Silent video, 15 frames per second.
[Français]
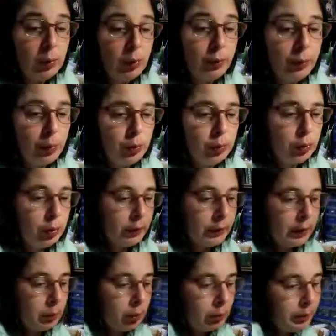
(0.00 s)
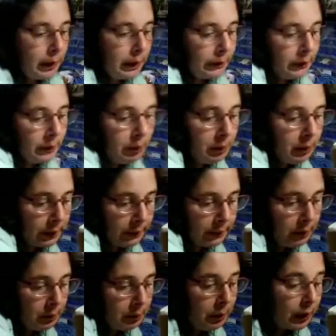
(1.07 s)
du fond du cœur, vraiment, merci,
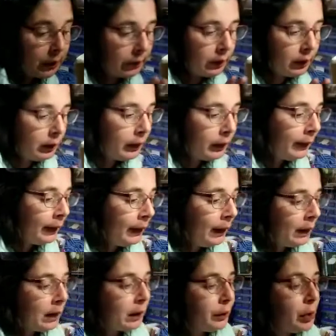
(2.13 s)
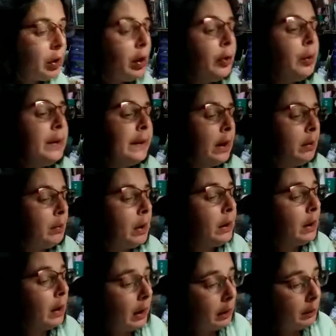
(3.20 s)
merci, merci. Donc ensuite,
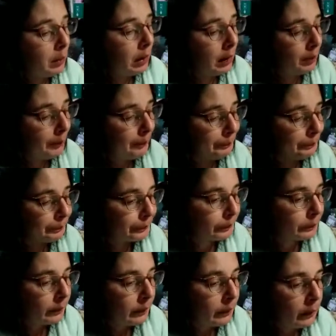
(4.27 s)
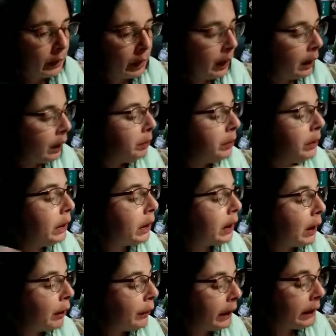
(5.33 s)
elle m'a mis
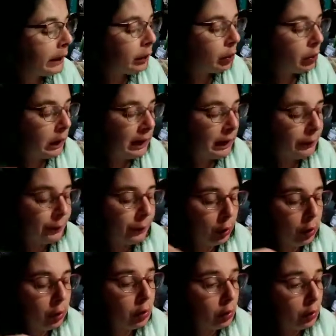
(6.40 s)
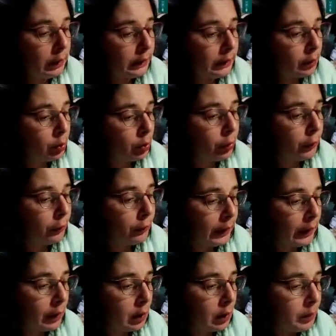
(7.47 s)
avec euh, les feuilles, les
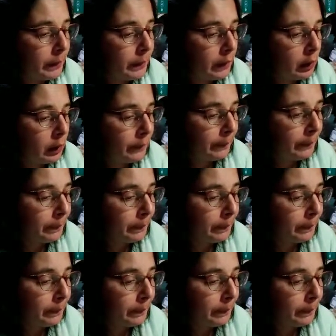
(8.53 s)
transferts comme ça.